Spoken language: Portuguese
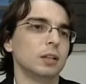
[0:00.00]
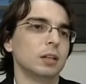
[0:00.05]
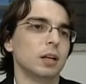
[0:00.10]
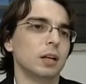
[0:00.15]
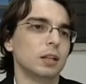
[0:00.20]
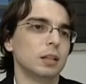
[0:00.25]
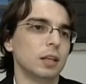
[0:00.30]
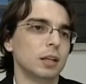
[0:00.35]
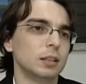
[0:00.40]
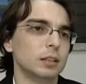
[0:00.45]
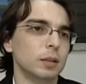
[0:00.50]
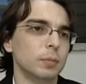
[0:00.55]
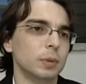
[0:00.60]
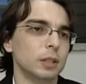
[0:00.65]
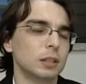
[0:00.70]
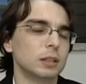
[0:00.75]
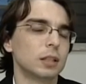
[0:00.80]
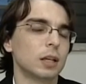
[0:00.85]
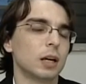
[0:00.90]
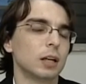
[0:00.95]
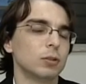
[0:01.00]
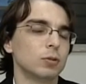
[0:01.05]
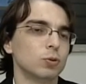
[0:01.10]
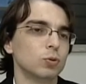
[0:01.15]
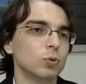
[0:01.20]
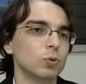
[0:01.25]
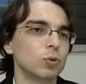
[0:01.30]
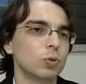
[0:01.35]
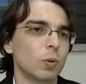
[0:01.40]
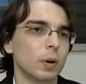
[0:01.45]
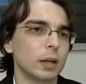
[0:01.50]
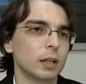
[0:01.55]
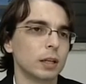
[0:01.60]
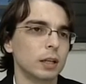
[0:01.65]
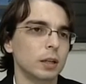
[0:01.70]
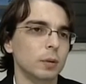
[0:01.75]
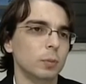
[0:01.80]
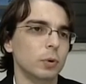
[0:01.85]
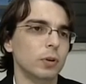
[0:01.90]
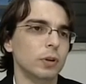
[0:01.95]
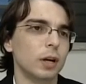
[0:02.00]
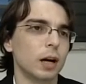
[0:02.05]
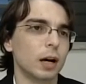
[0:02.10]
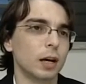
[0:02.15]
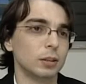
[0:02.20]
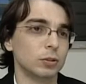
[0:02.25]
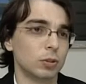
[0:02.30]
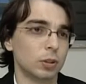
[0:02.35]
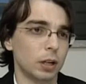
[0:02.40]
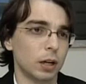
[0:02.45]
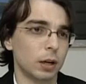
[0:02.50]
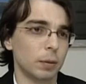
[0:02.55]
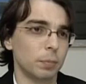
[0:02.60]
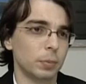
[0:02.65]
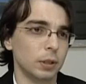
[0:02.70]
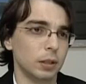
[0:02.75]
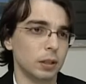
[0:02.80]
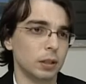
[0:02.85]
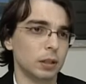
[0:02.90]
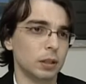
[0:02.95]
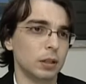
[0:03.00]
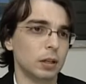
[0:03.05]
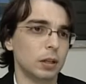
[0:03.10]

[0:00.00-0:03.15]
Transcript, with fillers: ele tem que ser ministrado junto com a quimio e radioterapia,